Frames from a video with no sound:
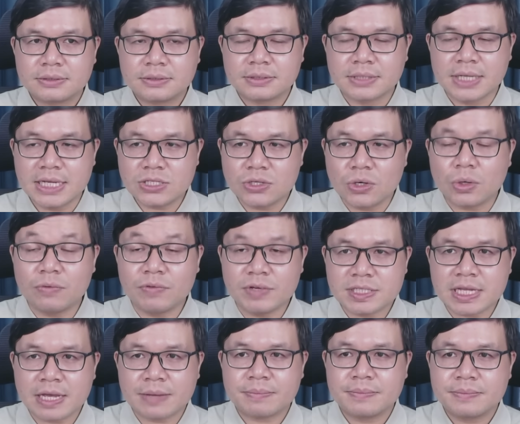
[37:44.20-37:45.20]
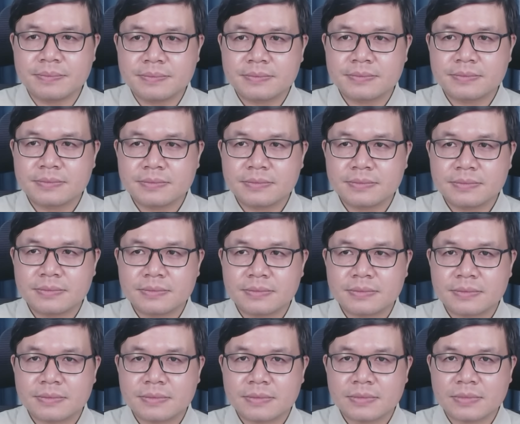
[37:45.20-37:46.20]
đấy rồi quý vị xem
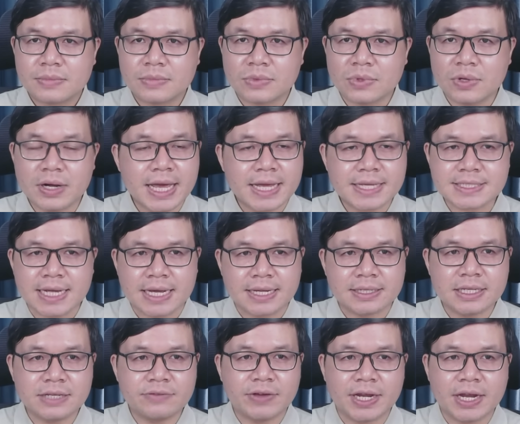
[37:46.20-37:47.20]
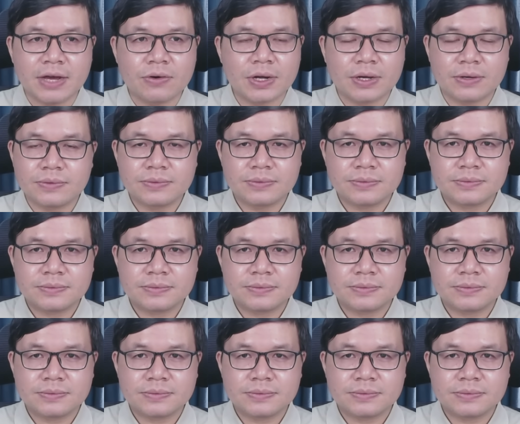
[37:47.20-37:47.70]
nó lại chẳng đi về đâu đâu